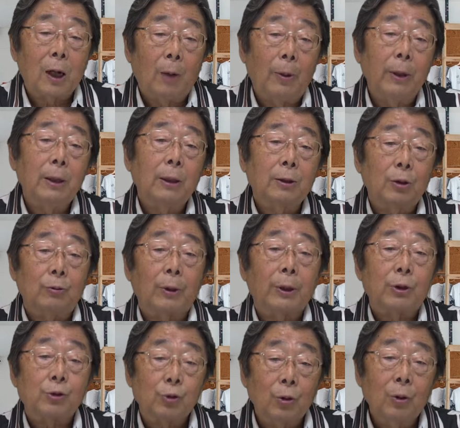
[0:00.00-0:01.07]
かばい合ってるわ
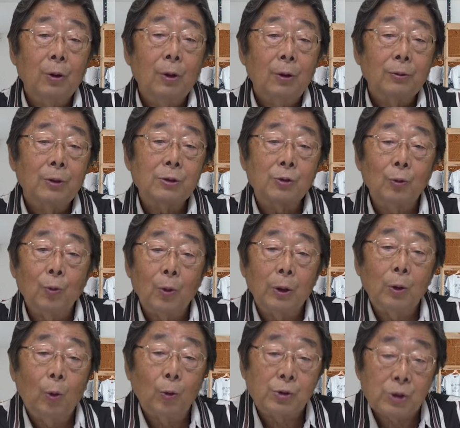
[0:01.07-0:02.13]
けでしょで、そのお
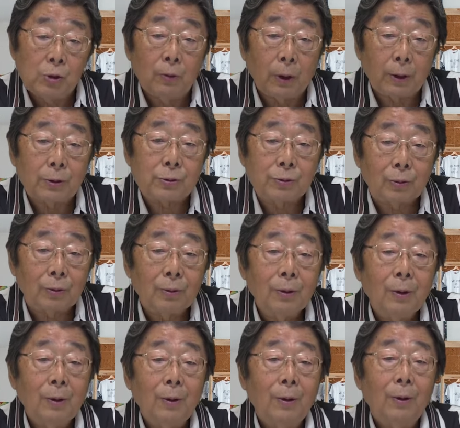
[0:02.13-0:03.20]
金欲しいわけですよ。
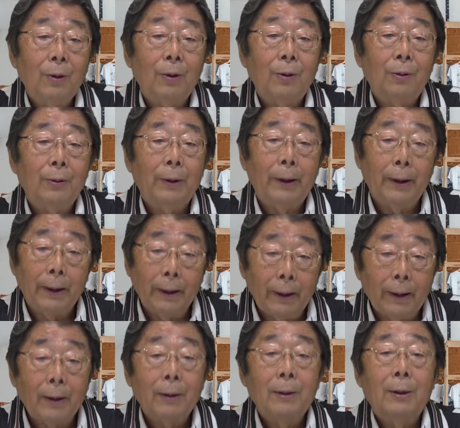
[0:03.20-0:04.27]

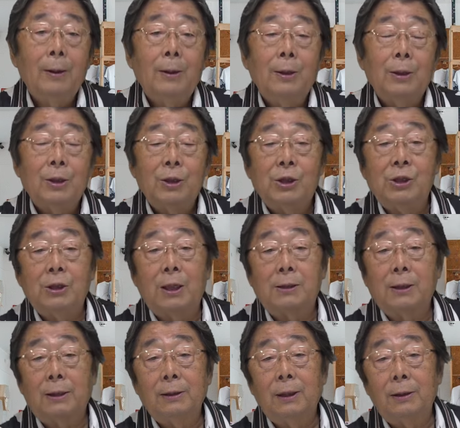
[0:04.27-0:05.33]
ねえ。岸田
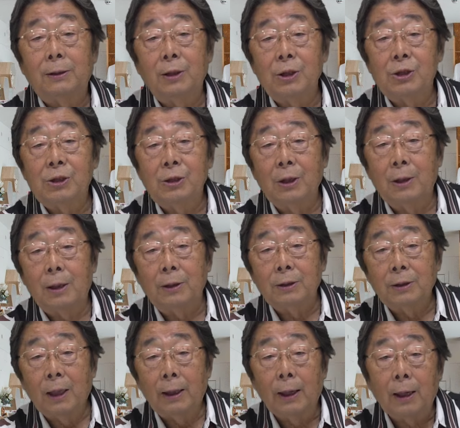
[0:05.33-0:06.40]
さんなんて1年間
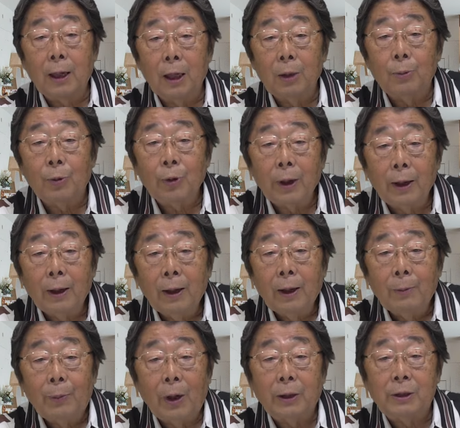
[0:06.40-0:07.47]
に7回もね、
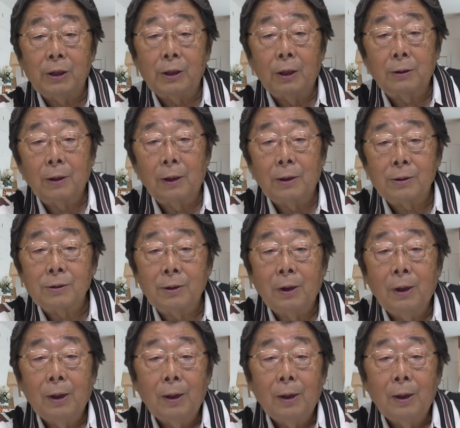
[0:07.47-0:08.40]
パーティーやったなんです